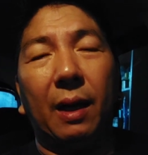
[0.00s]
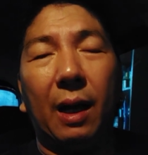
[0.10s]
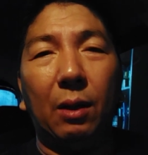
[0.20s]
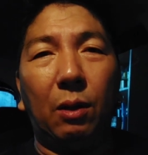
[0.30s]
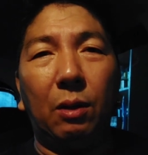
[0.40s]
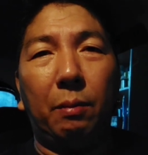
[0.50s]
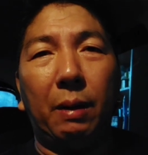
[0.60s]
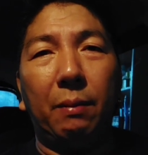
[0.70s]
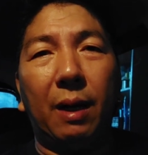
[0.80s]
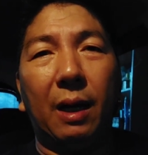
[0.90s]
ano-ano ba
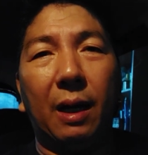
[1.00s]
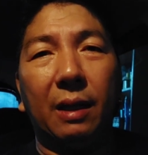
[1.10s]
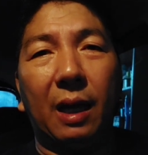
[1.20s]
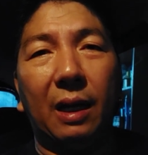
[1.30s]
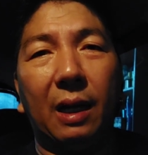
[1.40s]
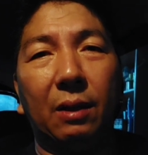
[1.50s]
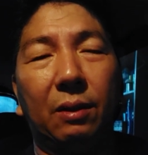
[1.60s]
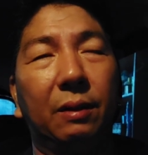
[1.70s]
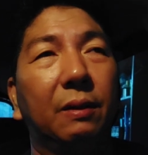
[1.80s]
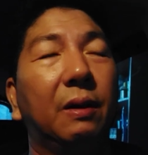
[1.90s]
yung mga dahilan nun?